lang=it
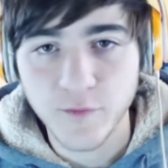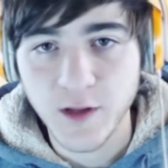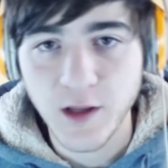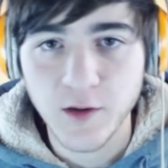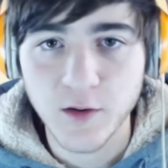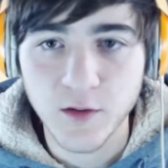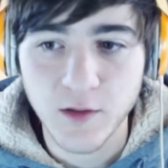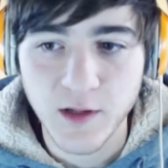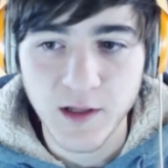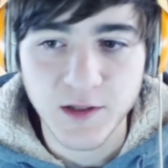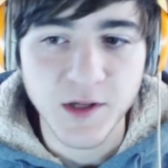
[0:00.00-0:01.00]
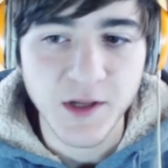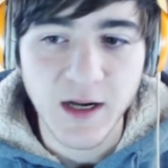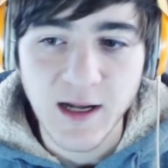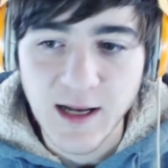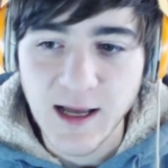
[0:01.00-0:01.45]
vi dico che ci
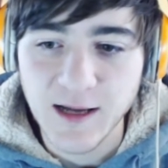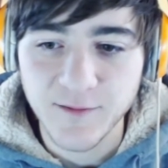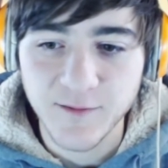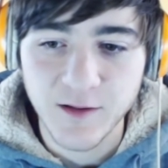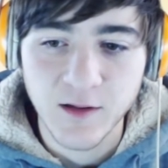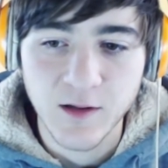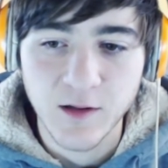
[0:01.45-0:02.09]
sarà la live,